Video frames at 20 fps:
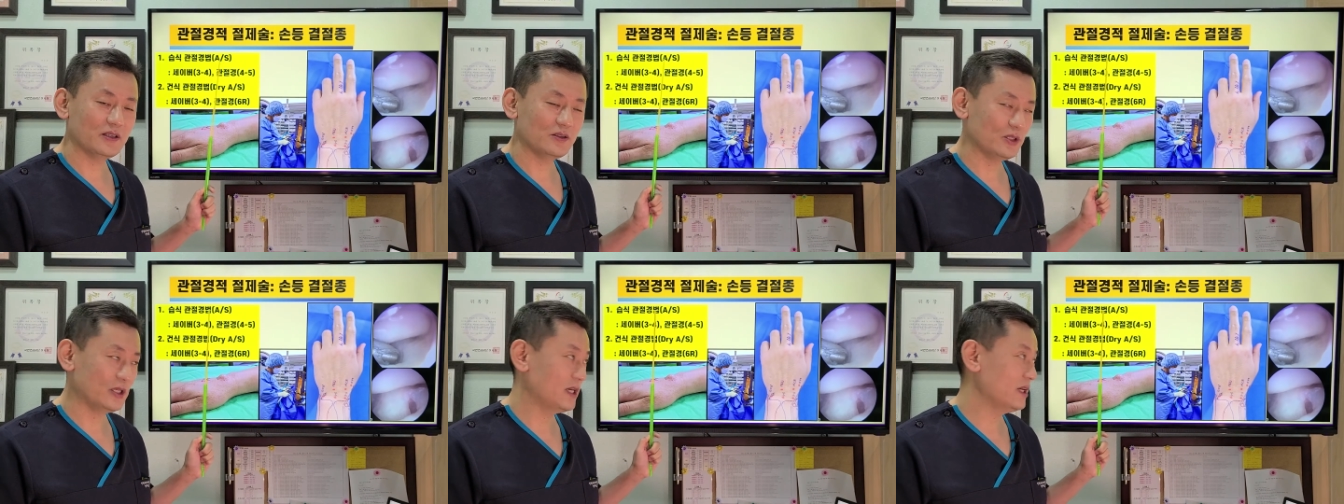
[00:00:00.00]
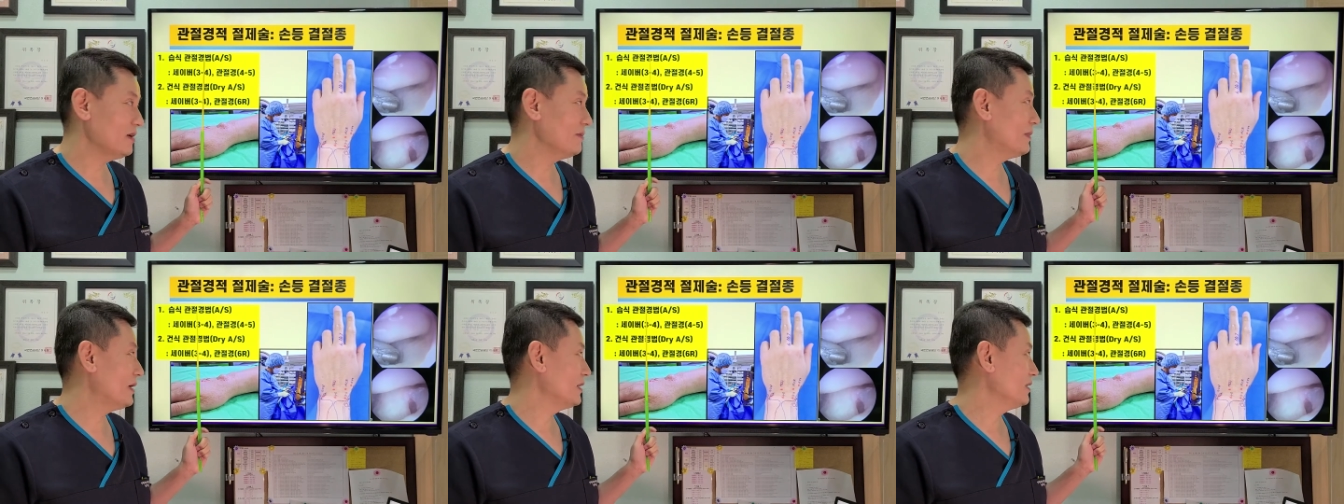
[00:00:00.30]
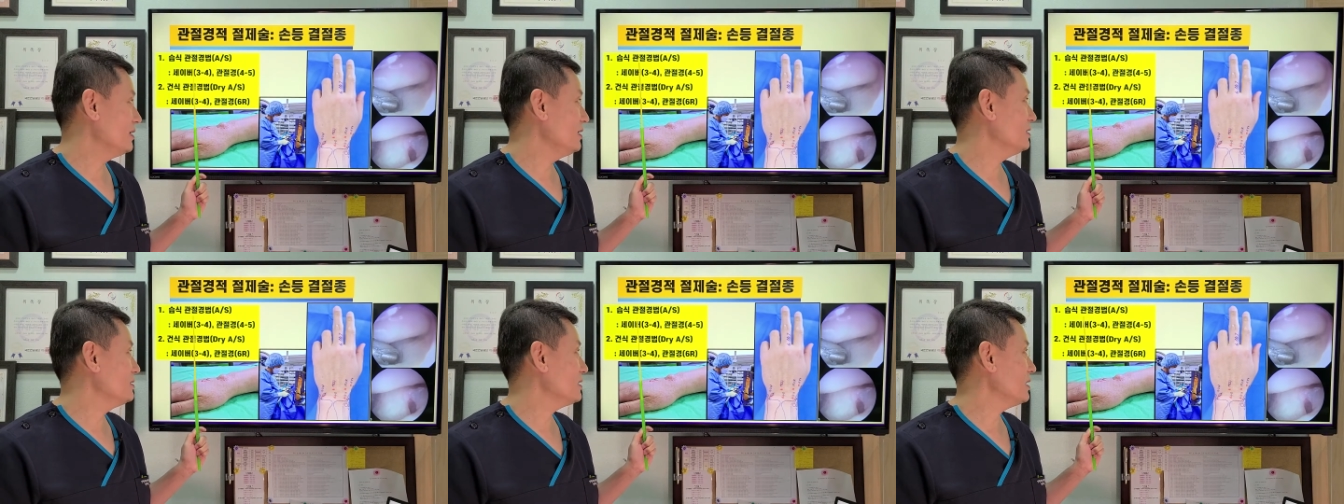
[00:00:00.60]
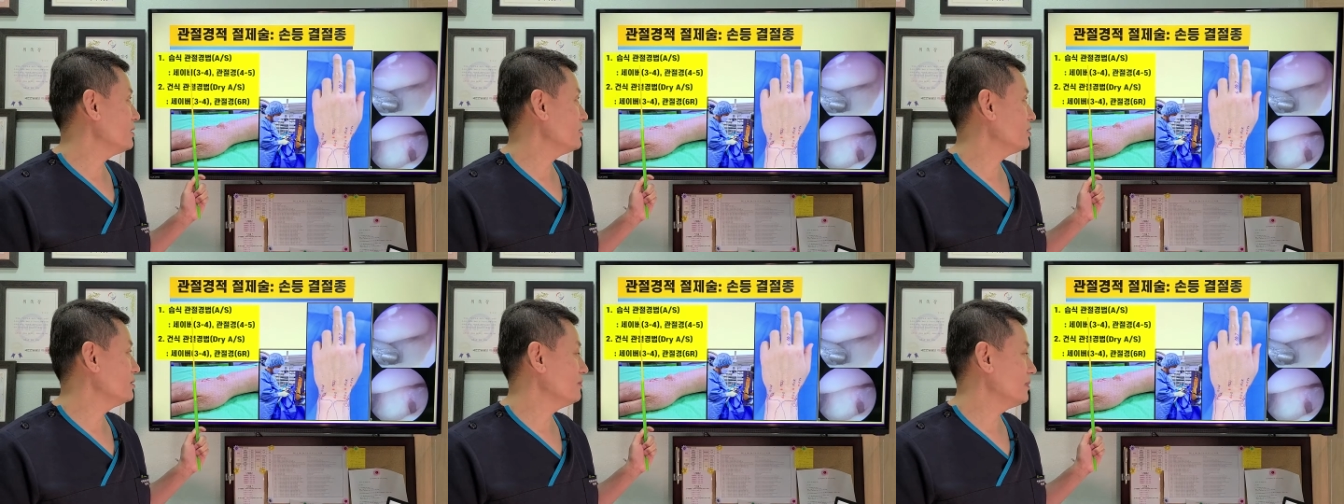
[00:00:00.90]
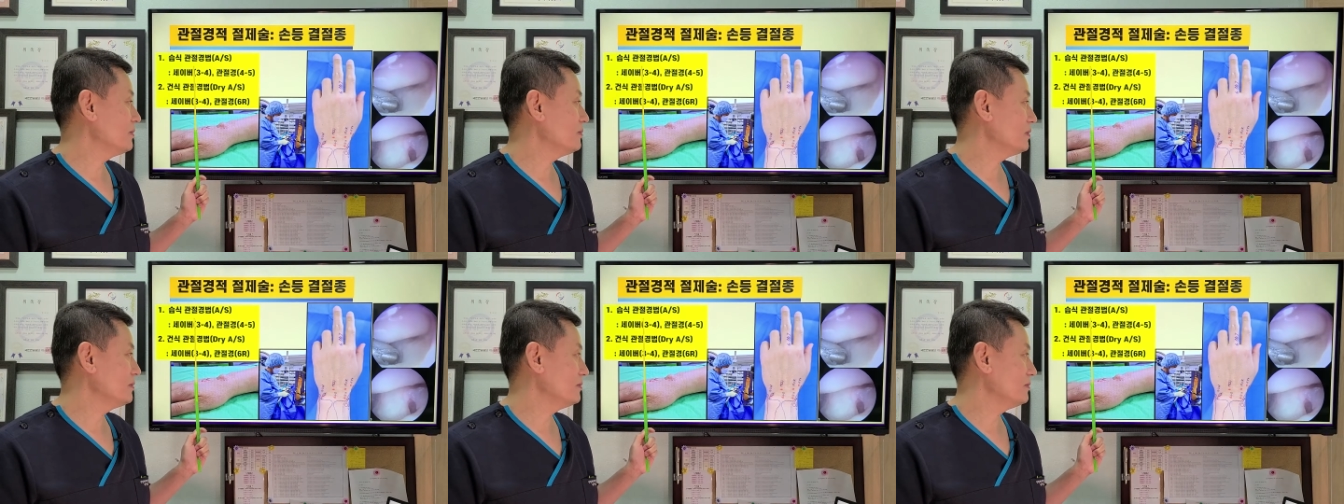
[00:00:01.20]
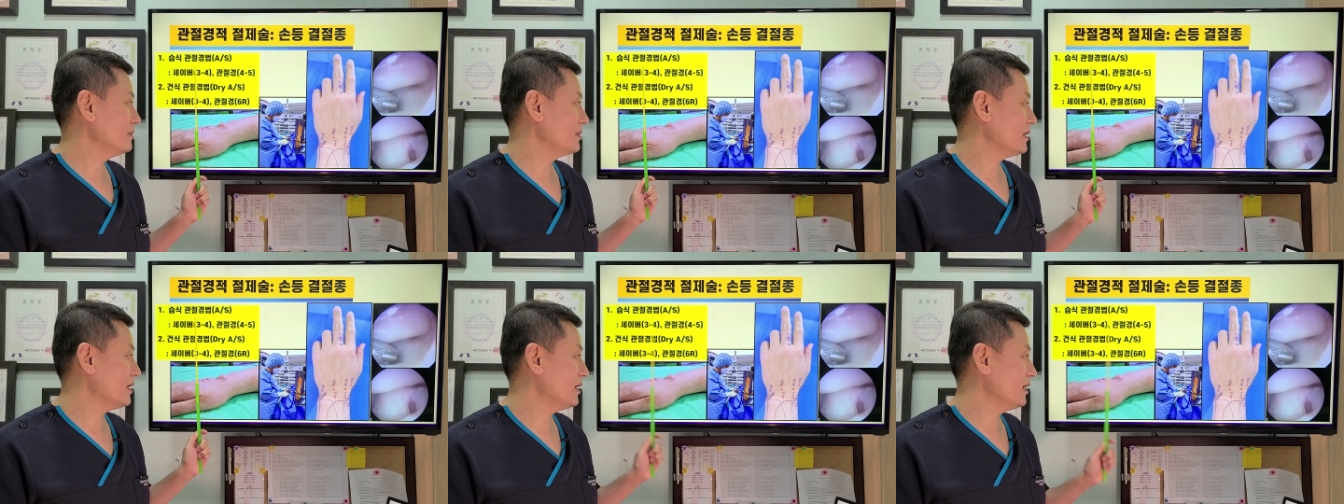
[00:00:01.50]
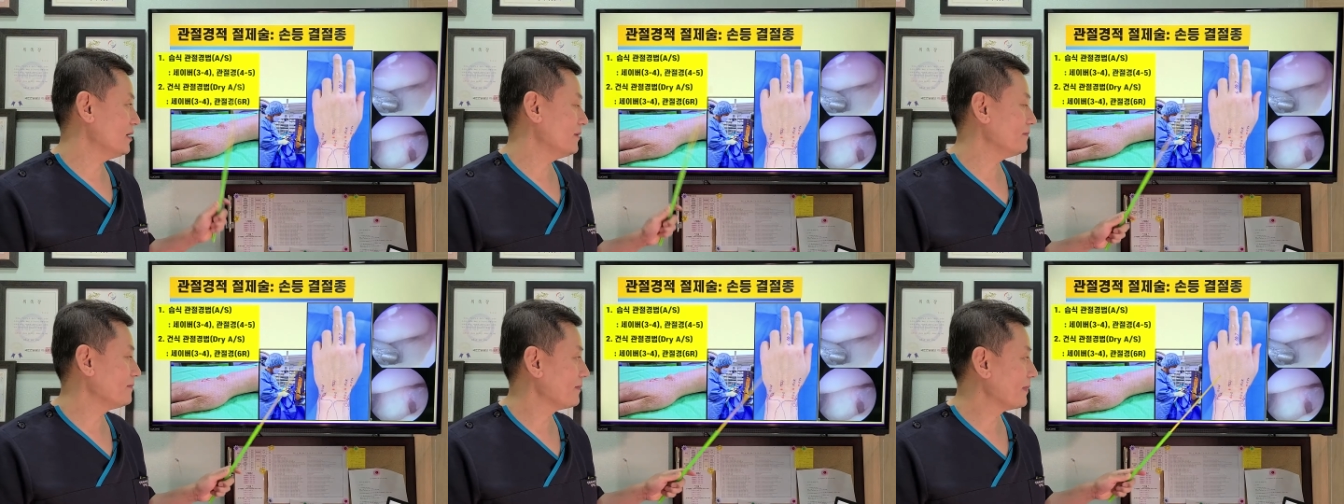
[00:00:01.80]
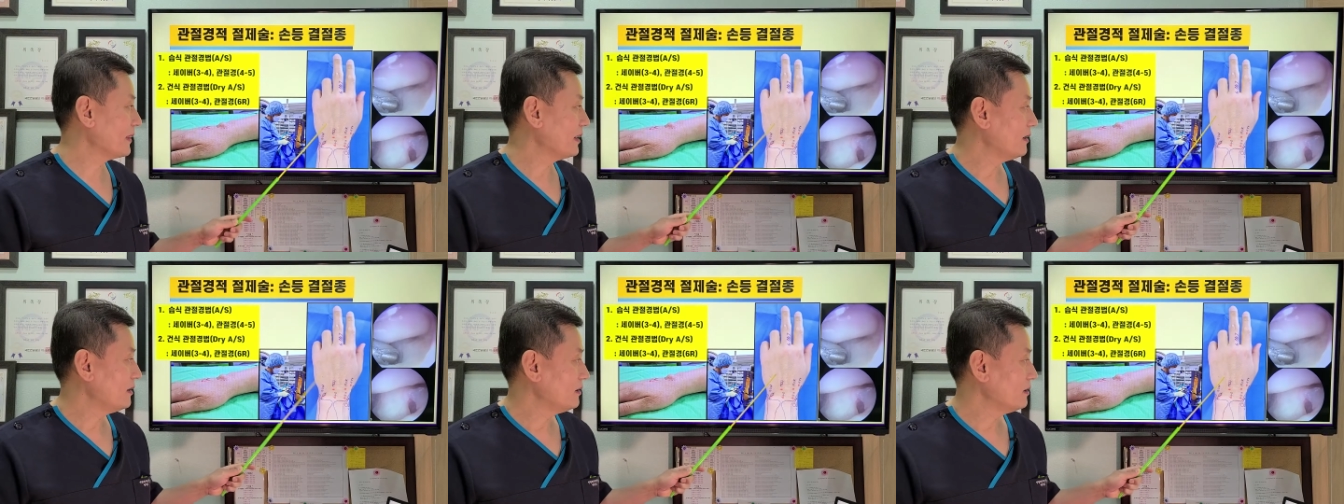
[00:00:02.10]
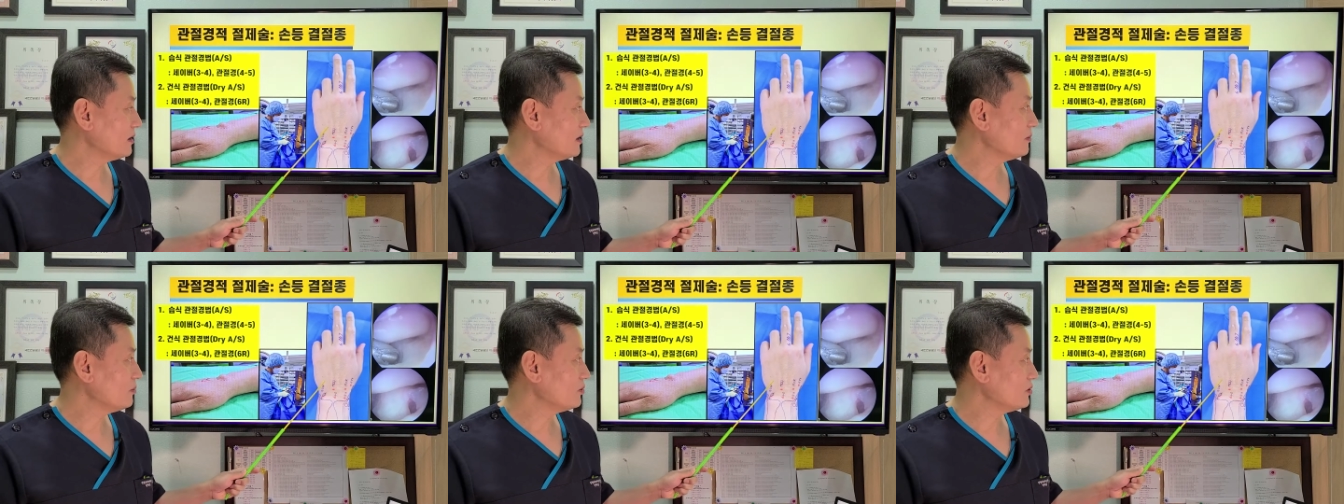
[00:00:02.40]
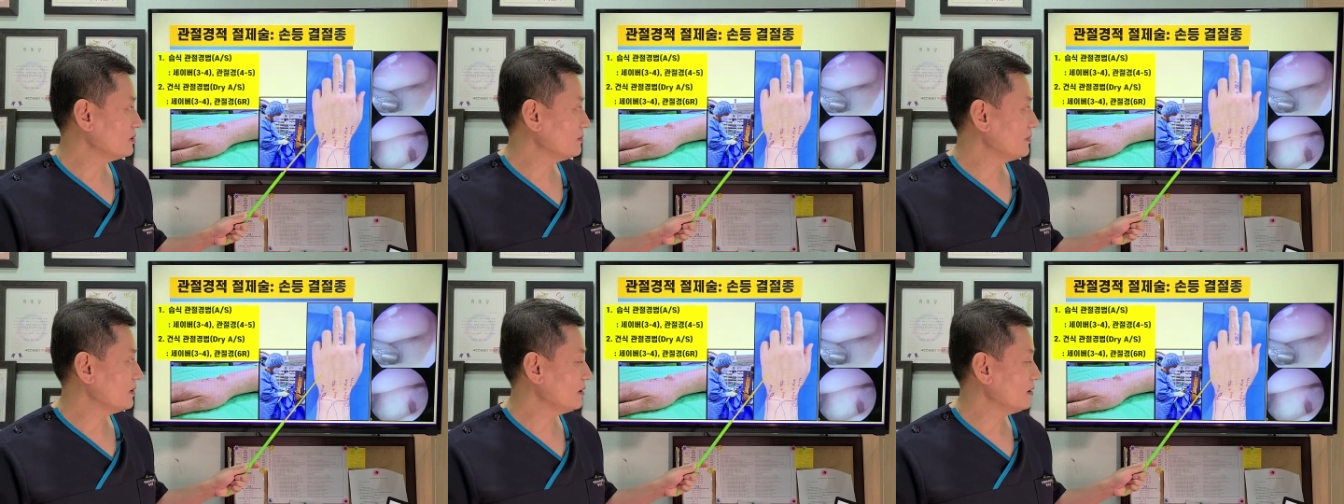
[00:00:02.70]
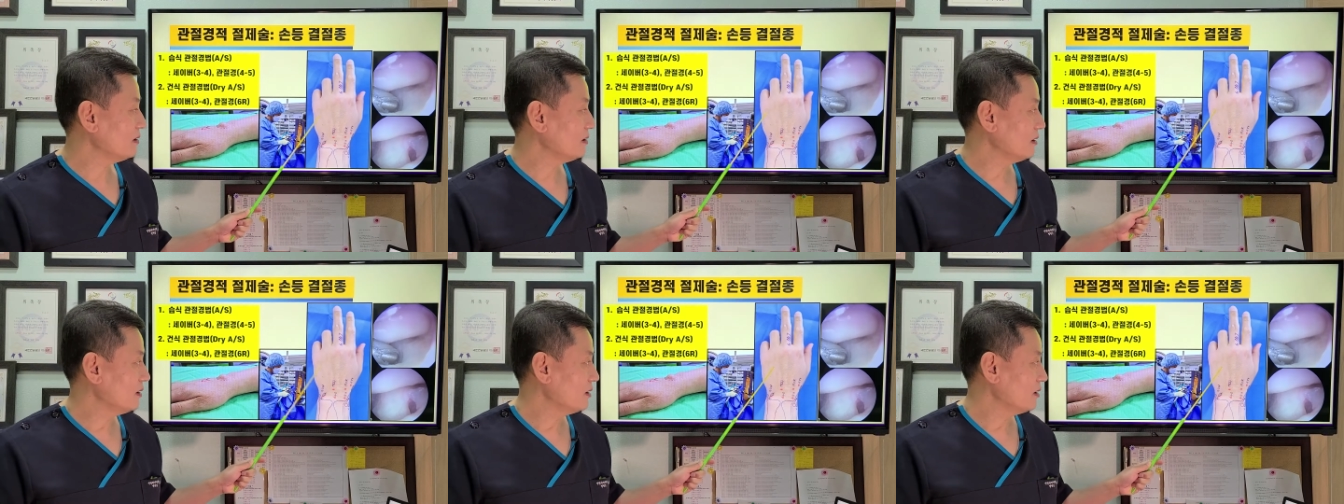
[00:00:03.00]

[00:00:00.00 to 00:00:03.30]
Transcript: 제일 많이 사용하는 방법입니다. 여기 보시면